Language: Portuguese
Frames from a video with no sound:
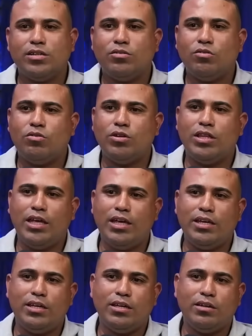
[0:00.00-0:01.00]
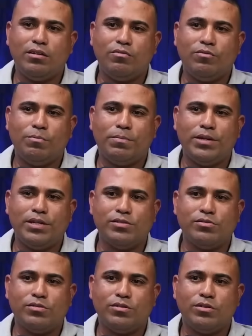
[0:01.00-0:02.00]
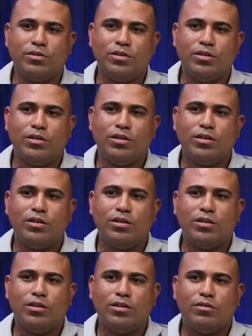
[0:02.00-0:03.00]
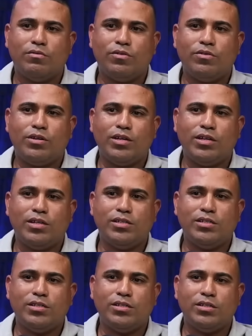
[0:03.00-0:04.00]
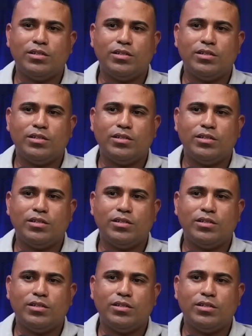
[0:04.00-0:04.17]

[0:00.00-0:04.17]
Que eu rodei, fui preso? Foi o que, Lidiane?